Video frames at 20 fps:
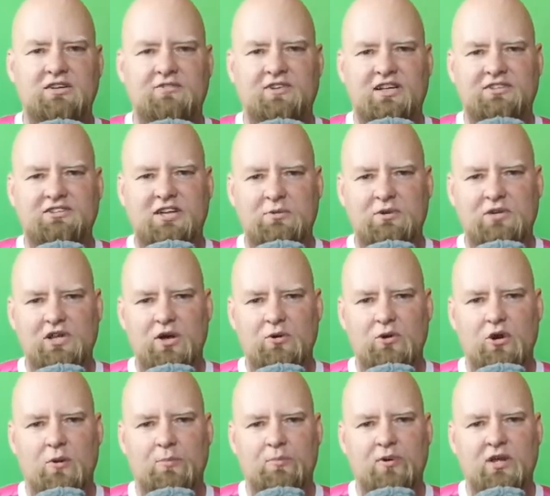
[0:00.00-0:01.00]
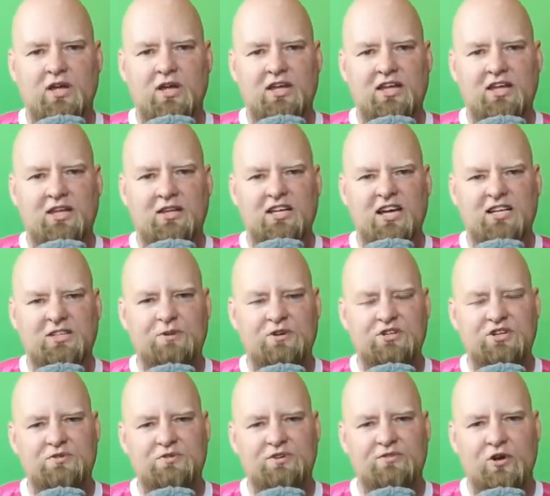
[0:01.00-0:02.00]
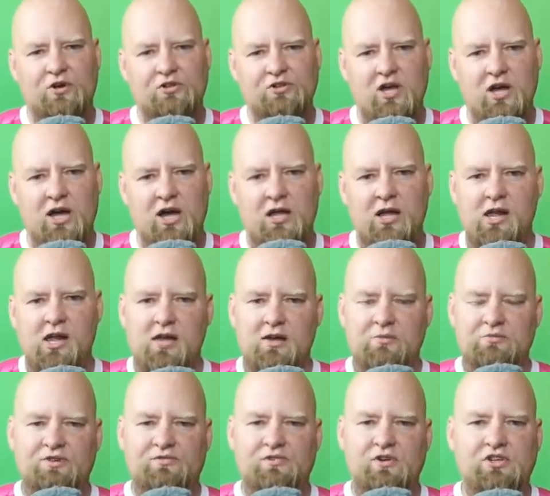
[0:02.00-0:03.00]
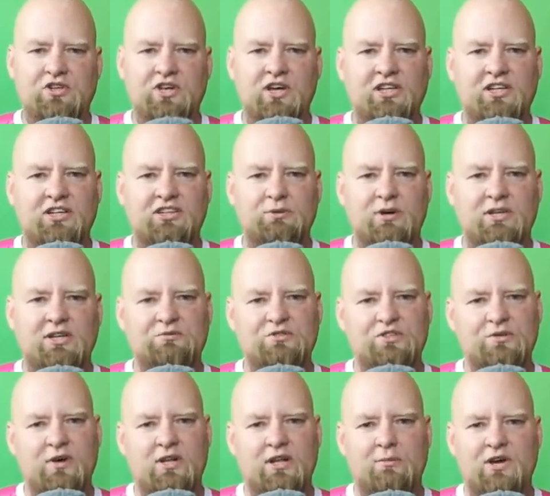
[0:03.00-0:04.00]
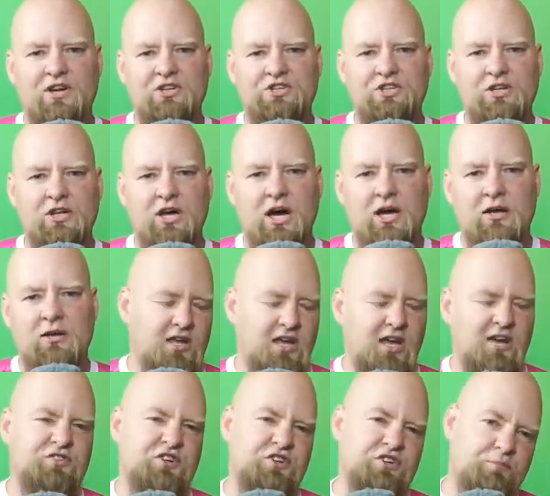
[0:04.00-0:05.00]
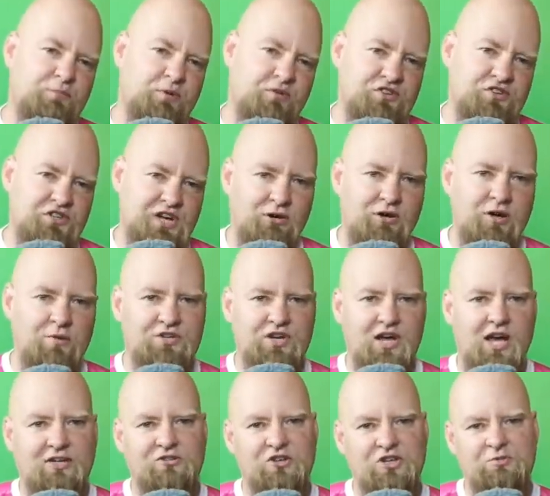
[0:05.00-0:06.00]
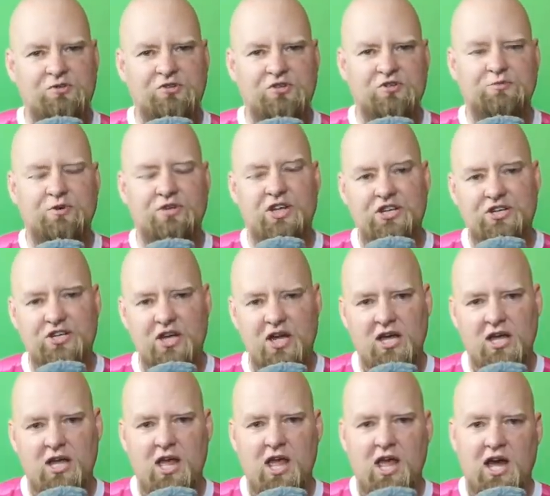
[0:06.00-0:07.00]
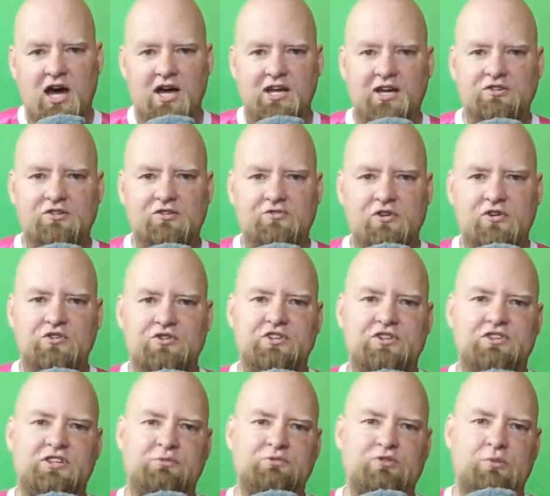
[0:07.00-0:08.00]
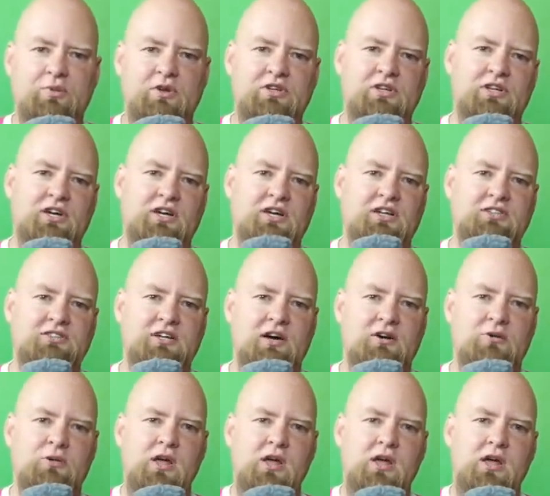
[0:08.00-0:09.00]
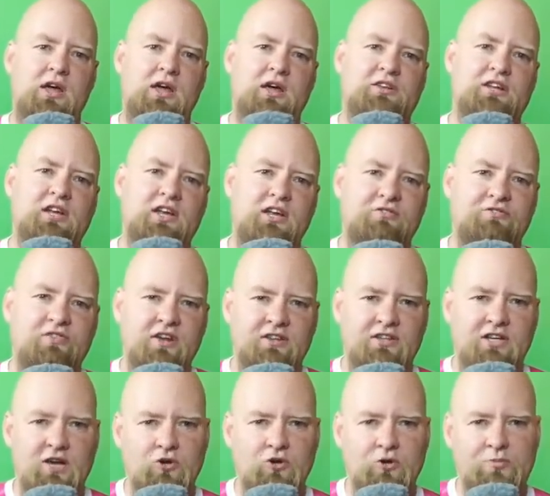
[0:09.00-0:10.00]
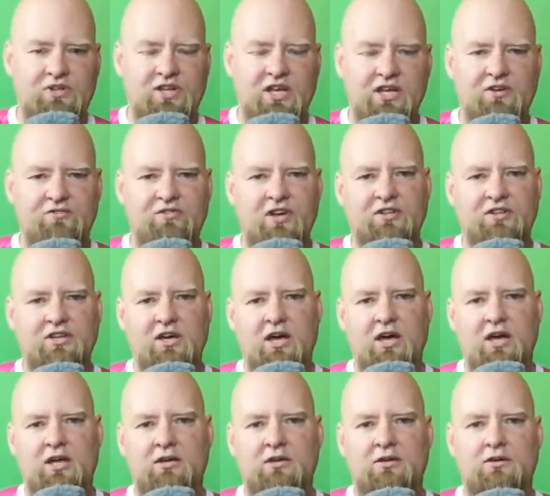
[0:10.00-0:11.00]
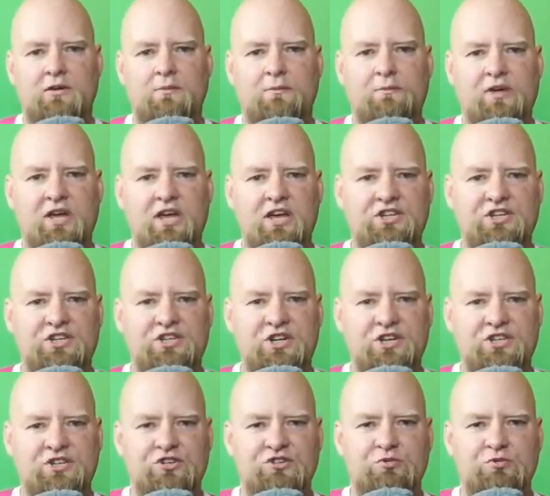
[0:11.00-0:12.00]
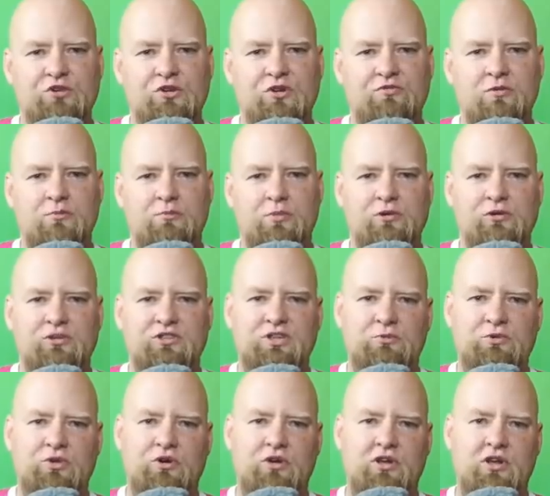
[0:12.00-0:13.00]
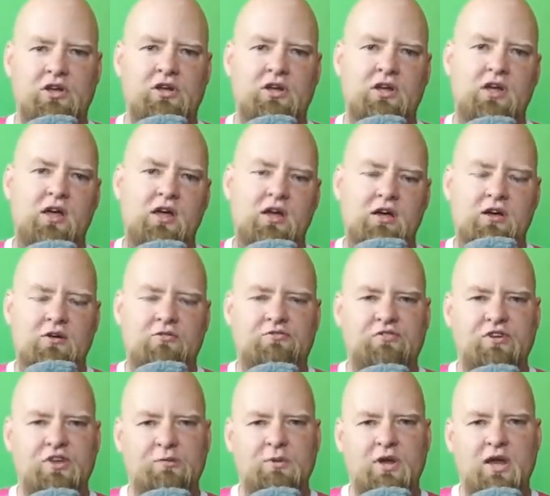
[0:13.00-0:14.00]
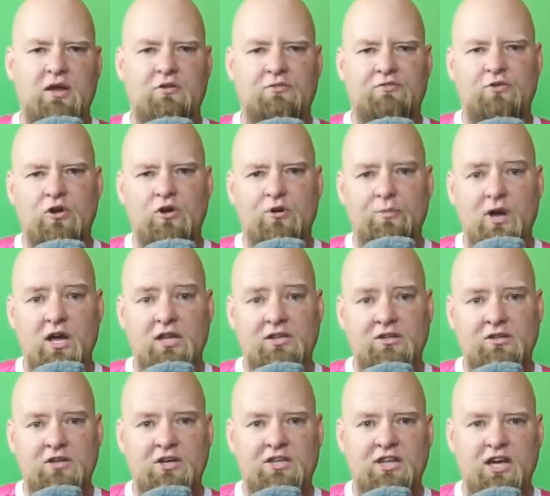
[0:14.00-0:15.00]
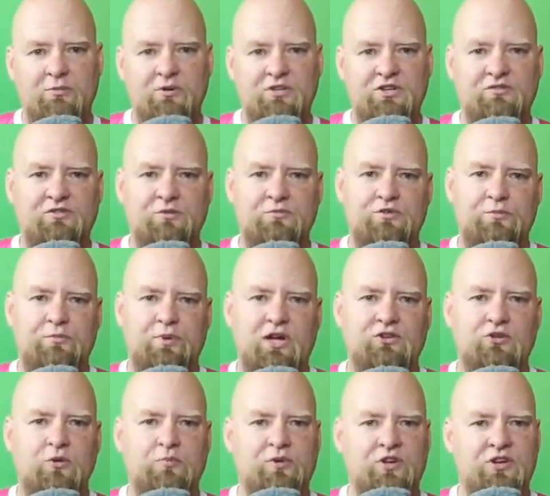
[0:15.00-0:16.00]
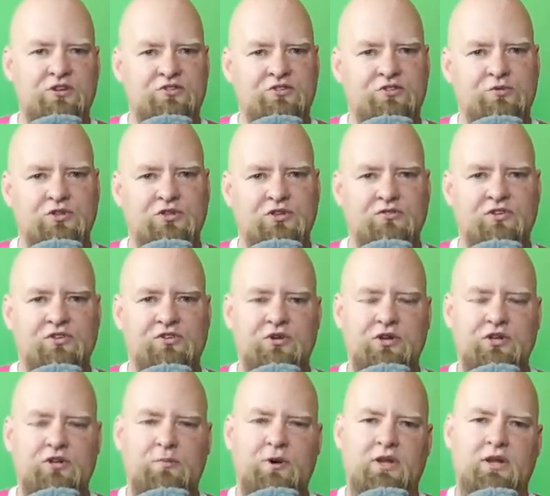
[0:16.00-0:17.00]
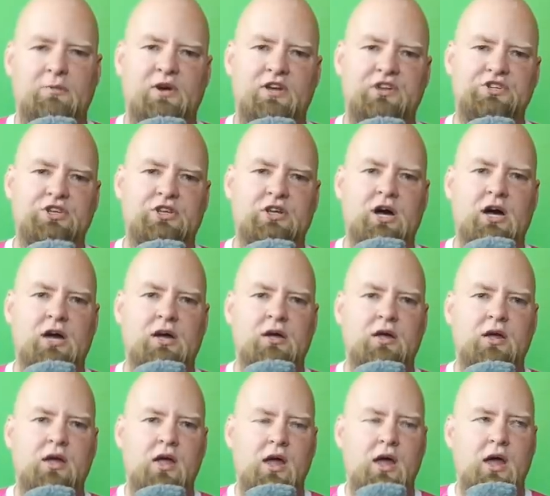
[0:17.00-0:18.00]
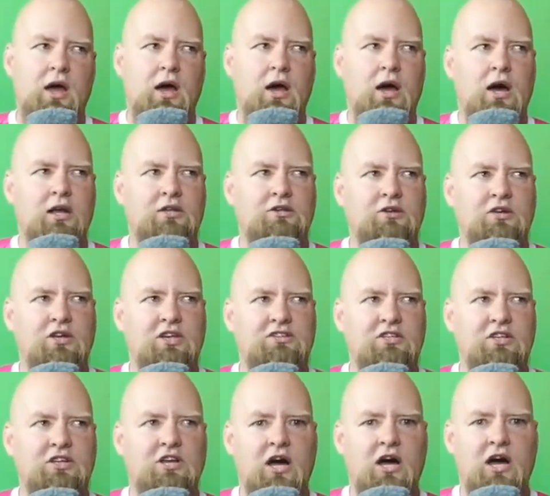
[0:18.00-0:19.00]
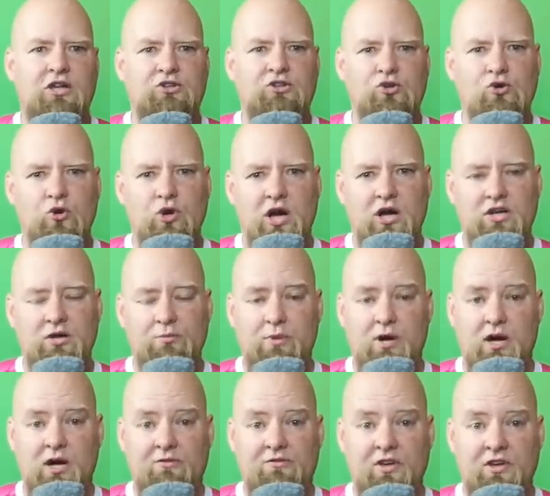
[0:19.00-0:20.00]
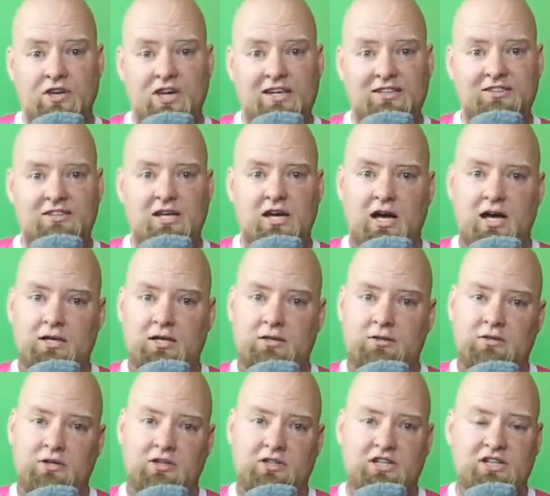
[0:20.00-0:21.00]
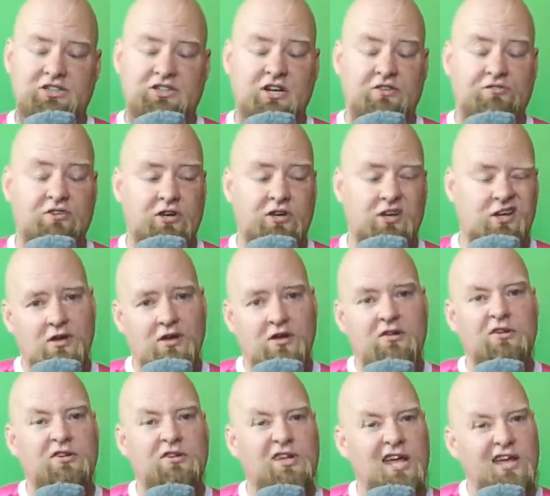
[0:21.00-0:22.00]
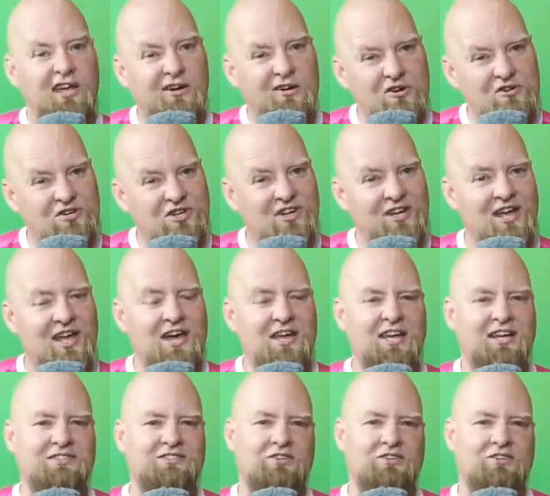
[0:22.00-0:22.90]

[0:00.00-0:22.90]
wracamy do Europy i też będzie przewrotka. Przewrotka nadesłana przez pana Marcina. Ja wcześniej powiedziałem, że jak ktoś mi coś podeśle, a ja to wykorzystam, to będę nagradzał delikwenta lub delikwentkę 50-złotowym bonusem do gry w firmie Forbet. No i tak będzie w tym przypadku. 50 zł wędruje do pana Marcina. A to jest liga druga chyba węgierska, no i też trafienie. No najgorsze nie jest,